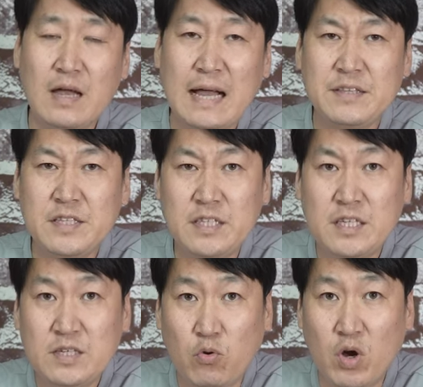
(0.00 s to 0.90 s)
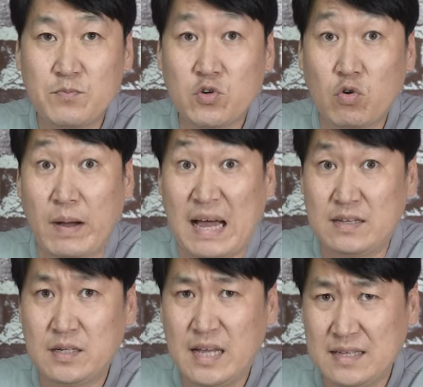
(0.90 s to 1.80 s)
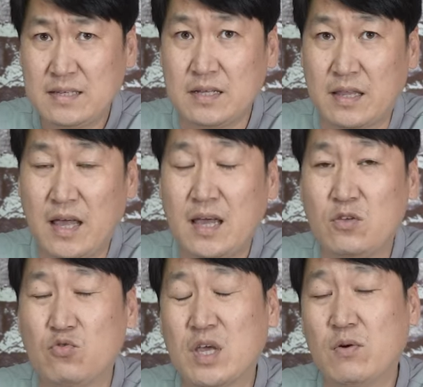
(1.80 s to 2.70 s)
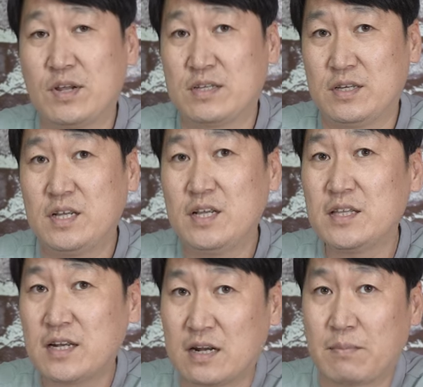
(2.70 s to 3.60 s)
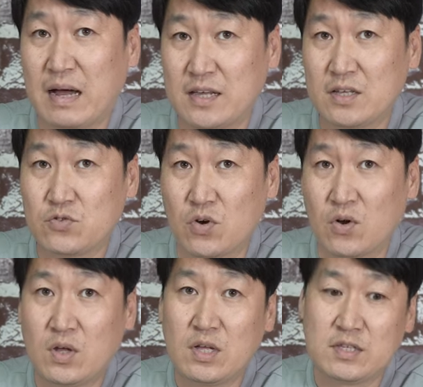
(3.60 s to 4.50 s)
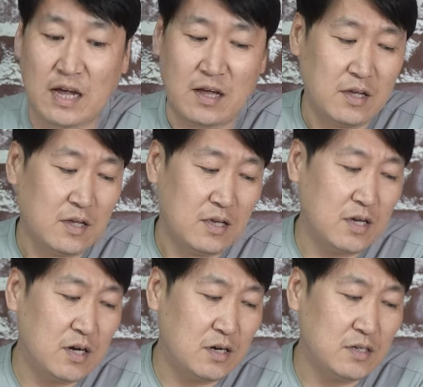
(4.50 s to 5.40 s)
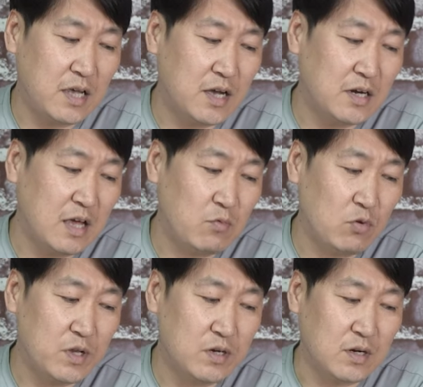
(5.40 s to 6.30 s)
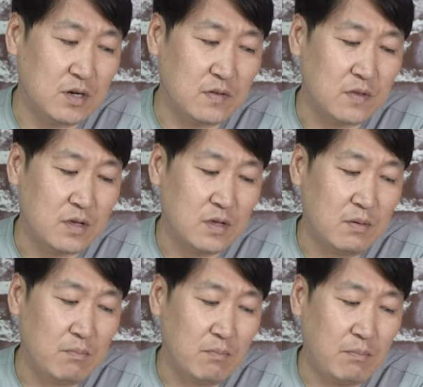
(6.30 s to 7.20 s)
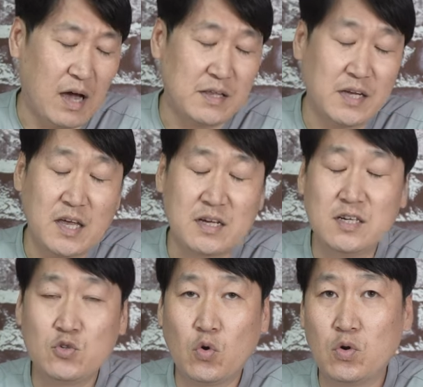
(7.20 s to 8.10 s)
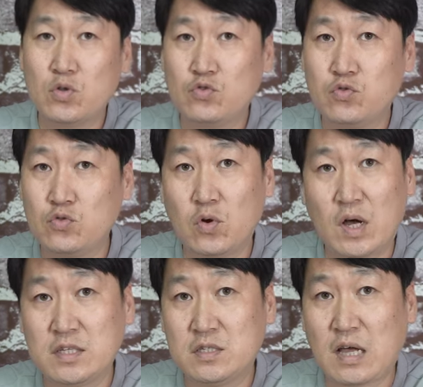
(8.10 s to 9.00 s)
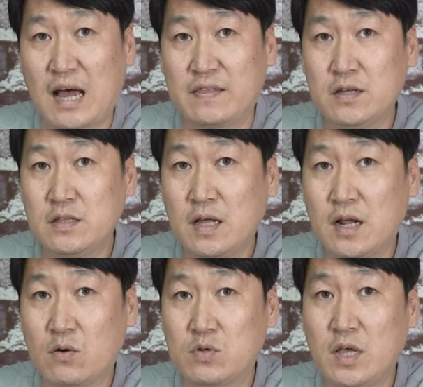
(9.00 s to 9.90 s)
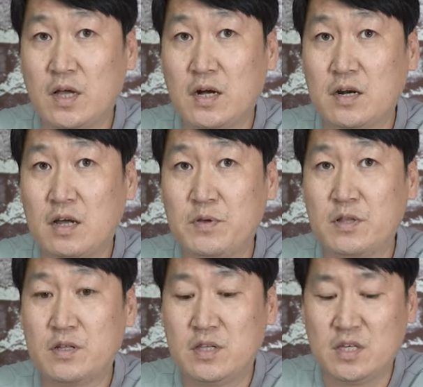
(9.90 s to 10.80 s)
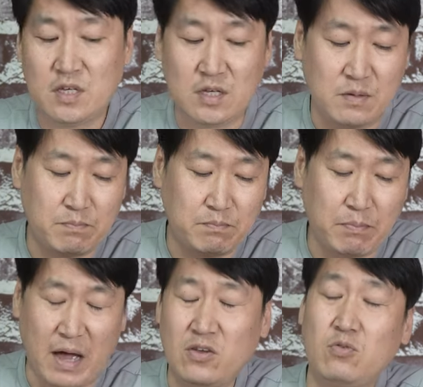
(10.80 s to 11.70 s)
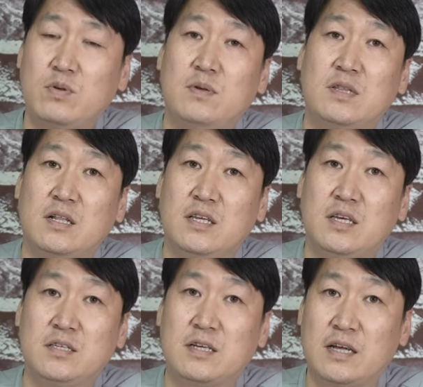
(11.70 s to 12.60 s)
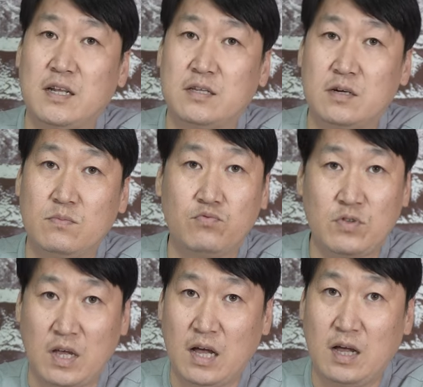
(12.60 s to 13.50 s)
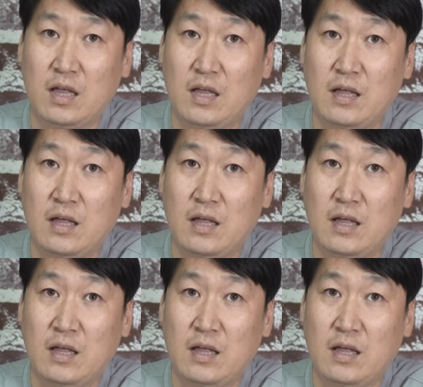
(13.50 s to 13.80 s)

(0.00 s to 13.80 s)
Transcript: 같이 복합적으로 반응을 했을 때 6개월에서 1년이라는 말이겠죠. 자, 이거를 생각을 해보면은 만약에 그 조건을 충족하지 않는다라고 생각을 하면은 이 바이오 비비탄이 자연에서 분해가